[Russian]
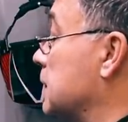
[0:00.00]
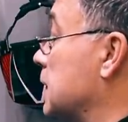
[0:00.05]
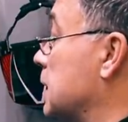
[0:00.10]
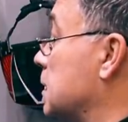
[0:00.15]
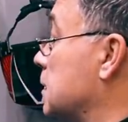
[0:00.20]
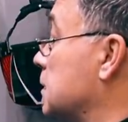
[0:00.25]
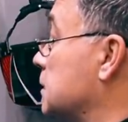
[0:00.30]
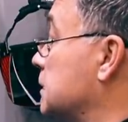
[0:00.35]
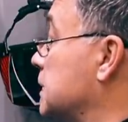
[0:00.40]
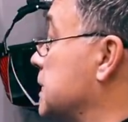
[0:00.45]

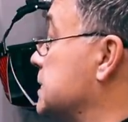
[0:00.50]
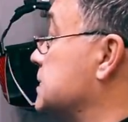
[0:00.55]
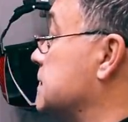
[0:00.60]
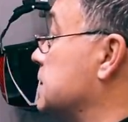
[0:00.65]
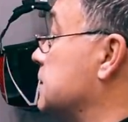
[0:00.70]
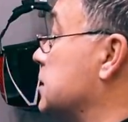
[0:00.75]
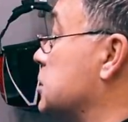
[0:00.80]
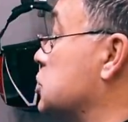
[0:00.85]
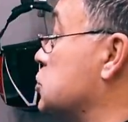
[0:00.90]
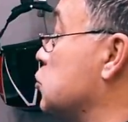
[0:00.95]
э, дать
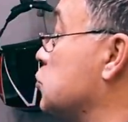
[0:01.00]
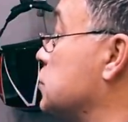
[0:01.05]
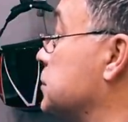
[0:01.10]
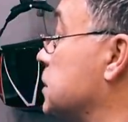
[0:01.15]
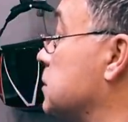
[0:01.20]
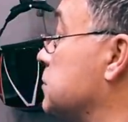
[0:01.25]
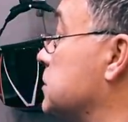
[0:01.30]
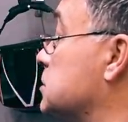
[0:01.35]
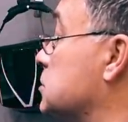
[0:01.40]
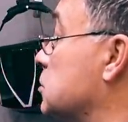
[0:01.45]
нашему
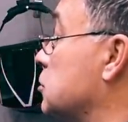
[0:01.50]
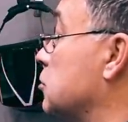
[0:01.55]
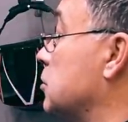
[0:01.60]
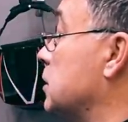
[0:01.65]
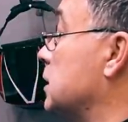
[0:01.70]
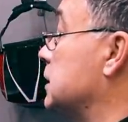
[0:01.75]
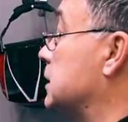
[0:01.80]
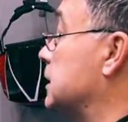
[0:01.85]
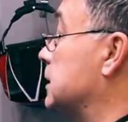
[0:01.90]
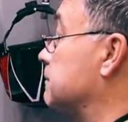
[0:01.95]
потребителю,
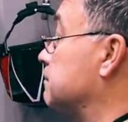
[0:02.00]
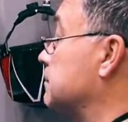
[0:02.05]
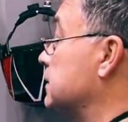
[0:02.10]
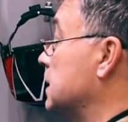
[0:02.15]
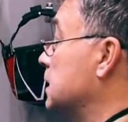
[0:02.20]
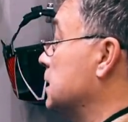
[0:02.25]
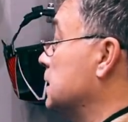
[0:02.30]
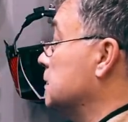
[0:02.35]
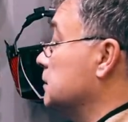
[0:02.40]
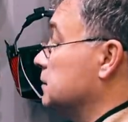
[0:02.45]
это
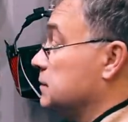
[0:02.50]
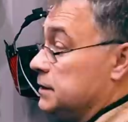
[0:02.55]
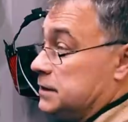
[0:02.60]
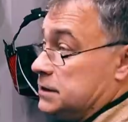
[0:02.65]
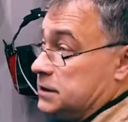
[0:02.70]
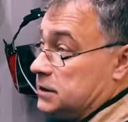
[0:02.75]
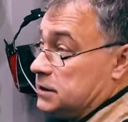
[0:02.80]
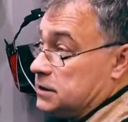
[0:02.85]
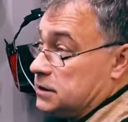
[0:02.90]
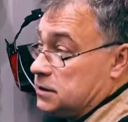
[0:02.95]

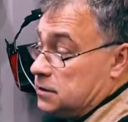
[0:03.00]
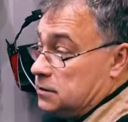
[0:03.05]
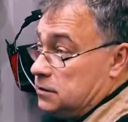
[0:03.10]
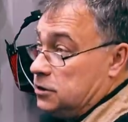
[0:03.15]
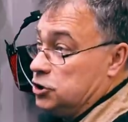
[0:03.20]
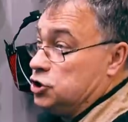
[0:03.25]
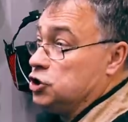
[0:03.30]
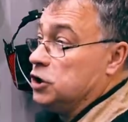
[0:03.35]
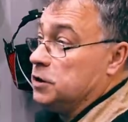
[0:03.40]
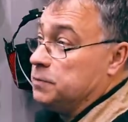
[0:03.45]
10
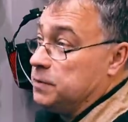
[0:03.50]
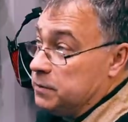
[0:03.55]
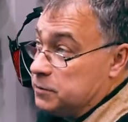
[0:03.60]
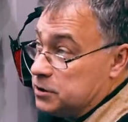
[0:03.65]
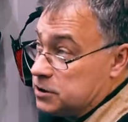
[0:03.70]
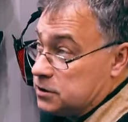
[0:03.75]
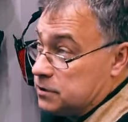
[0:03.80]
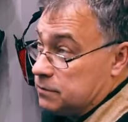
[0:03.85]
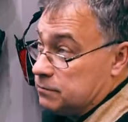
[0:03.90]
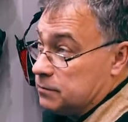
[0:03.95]
ячеек
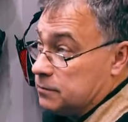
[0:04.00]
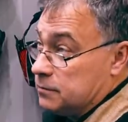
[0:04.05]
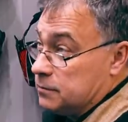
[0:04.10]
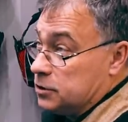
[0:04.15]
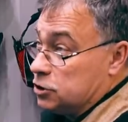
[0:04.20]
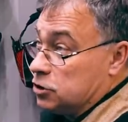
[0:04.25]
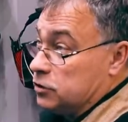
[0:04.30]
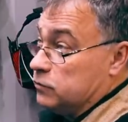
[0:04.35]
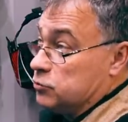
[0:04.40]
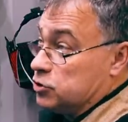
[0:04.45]
памяти,
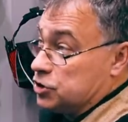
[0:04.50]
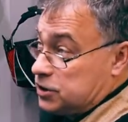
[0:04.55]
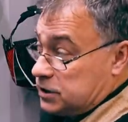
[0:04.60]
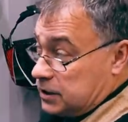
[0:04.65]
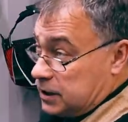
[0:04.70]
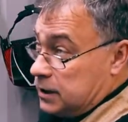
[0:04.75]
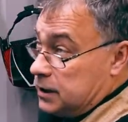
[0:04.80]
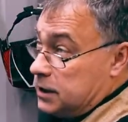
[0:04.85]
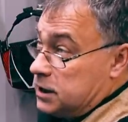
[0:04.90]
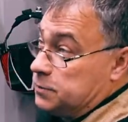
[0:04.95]
которые вы можете
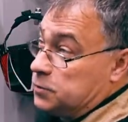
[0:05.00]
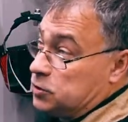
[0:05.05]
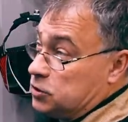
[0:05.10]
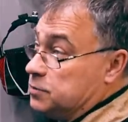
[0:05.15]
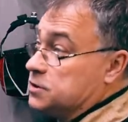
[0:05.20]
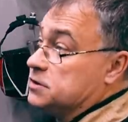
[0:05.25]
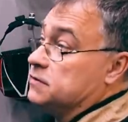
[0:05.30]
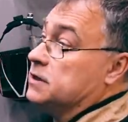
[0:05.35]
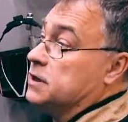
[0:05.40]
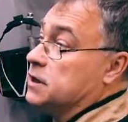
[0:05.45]
сохранять и а
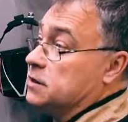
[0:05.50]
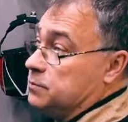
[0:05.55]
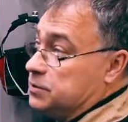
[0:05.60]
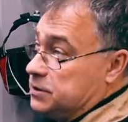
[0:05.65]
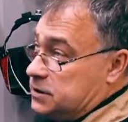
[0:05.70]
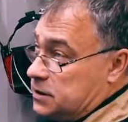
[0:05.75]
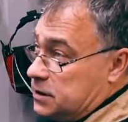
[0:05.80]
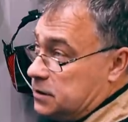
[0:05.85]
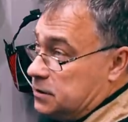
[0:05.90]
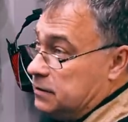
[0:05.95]
потом извлекать
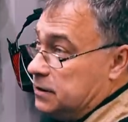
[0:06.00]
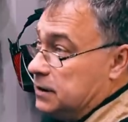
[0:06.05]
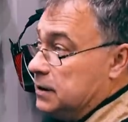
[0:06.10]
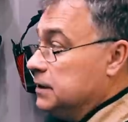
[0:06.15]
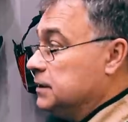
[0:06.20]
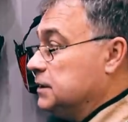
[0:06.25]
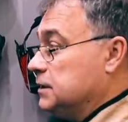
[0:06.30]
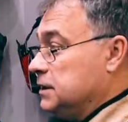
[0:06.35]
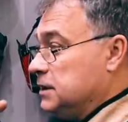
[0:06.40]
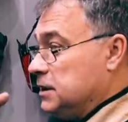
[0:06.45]
быстро,
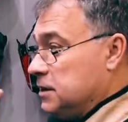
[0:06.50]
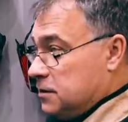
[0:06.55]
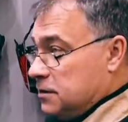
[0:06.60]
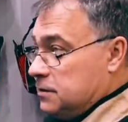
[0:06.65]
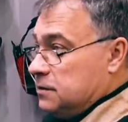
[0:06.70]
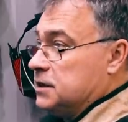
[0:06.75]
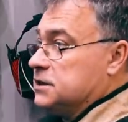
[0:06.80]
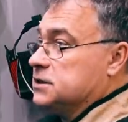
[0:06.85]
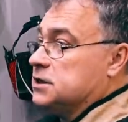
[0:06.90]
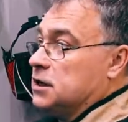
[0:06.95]

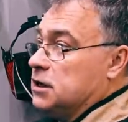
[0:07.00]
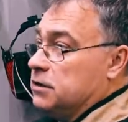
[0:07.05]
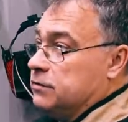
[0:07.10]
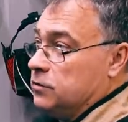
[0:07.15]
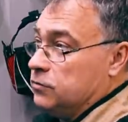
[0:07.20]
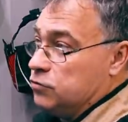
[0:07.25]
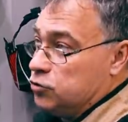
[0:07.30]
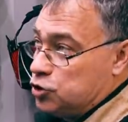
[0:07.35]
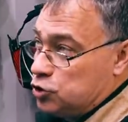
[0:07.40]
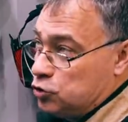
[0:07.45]
не
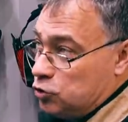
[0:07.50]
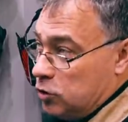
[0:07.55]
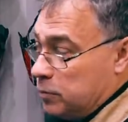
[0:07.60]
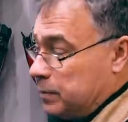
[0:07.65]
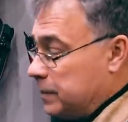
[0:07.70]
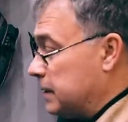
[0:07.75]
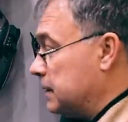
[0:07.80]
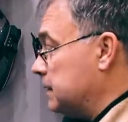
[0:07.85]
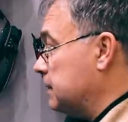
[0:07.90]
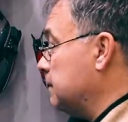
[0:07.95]
настраивая вручную
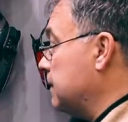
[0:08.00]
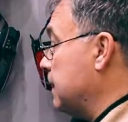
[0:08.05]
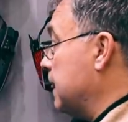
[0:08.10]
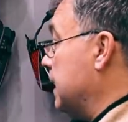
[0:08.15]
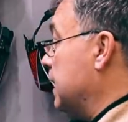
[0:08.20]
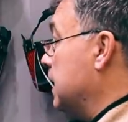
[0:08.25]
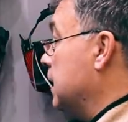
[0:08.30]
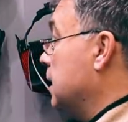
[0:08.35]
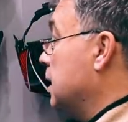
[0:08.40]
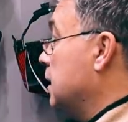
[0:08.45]
аппарат.
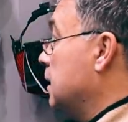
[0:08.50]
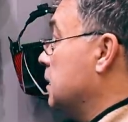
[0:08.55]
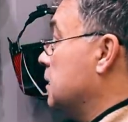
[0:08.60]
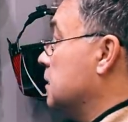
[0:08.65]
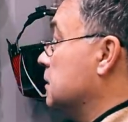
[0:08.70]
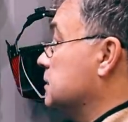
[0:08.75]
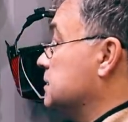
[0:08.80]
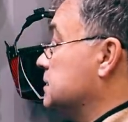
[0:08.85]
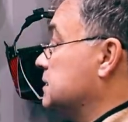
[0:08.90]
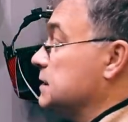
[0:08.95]

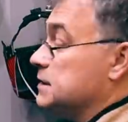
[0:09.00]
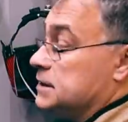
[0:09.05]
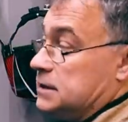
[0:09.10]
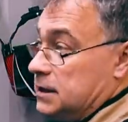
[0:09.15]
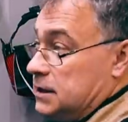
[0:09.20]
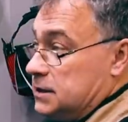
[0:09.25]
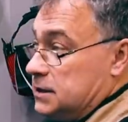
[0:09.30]
Здесь